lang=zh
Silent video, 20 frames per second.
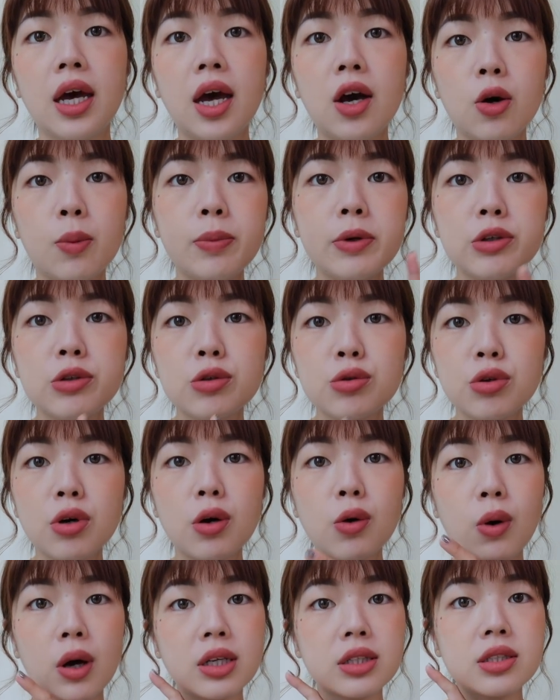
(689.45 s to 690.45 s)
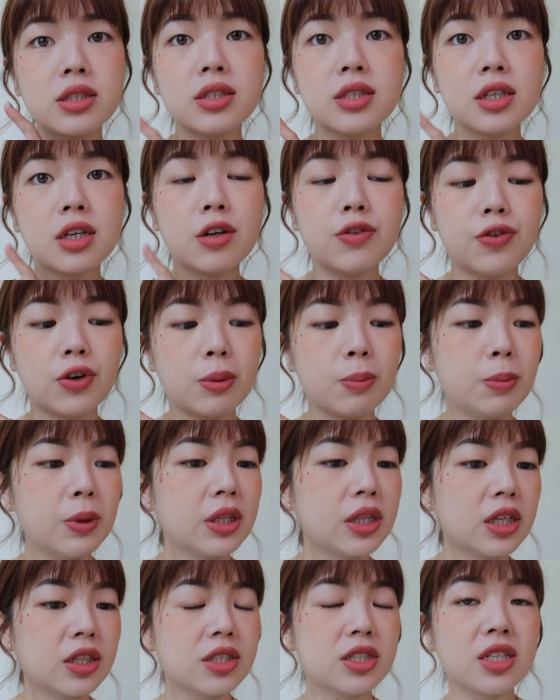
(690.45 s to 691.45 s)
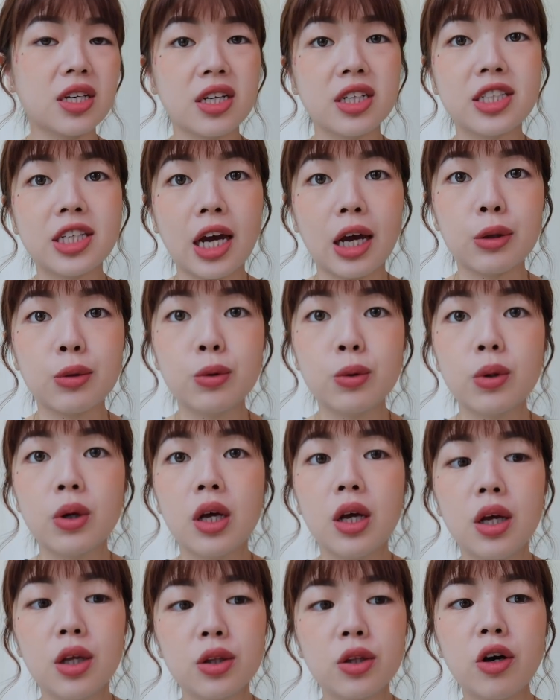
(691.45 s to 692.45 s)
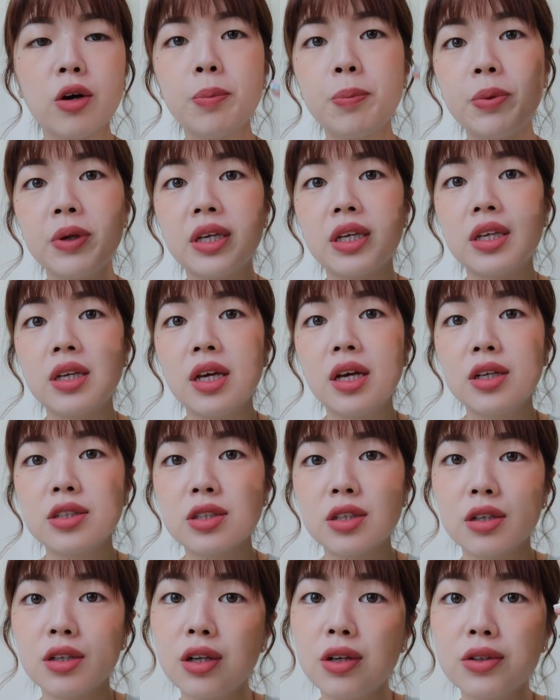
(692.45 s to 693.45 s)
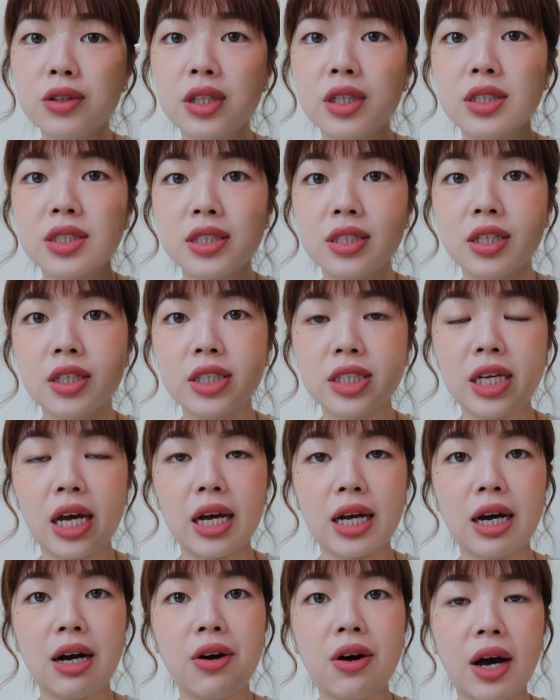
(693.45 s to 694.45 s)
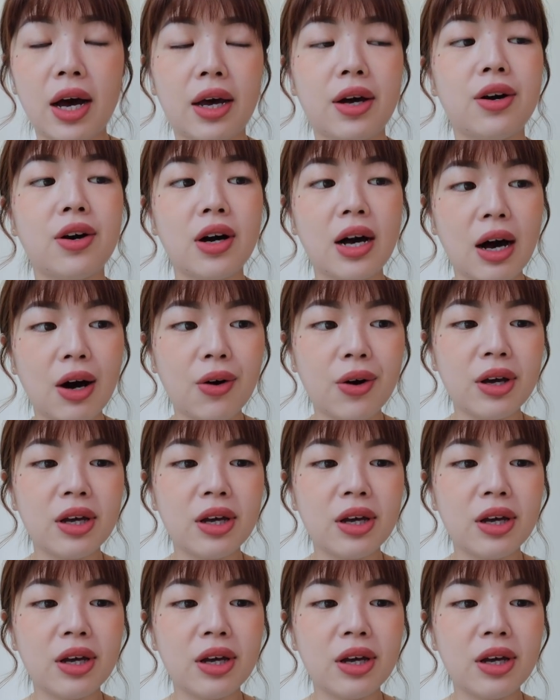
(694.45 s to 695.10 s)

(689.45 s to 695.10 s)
哎，我必须说，光是这个粉饼的遮瑕度都比 Solon 的遮瑕膏还要好。